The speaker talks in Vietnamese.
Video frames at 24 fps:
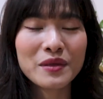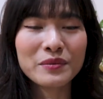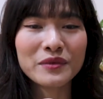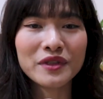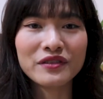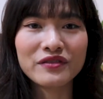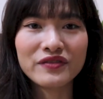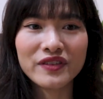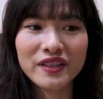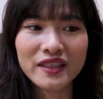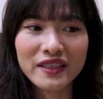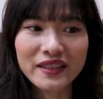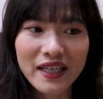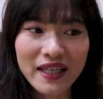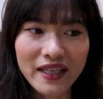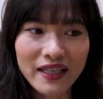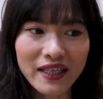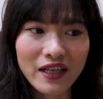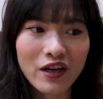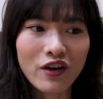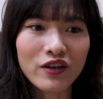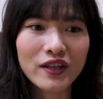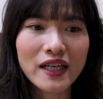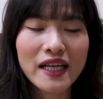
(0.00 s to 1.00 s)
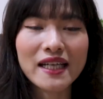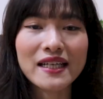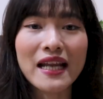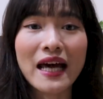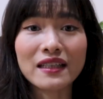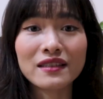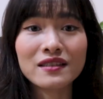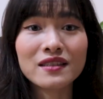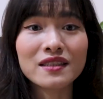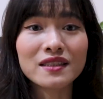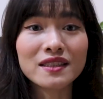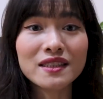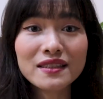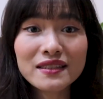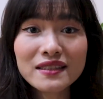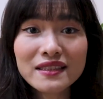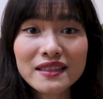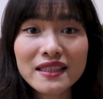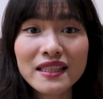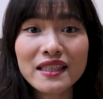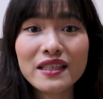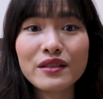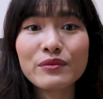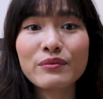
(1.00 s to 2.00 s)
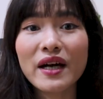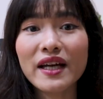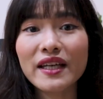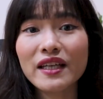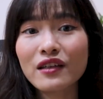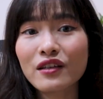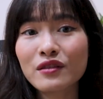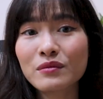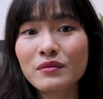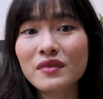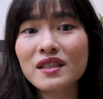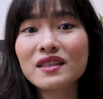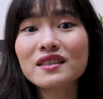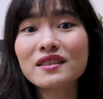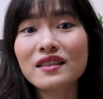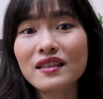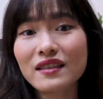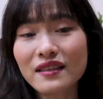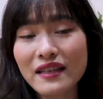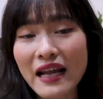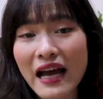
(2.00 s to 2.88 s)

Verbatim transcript: bởi vì để có thể đạt được những gì mà Elon Musk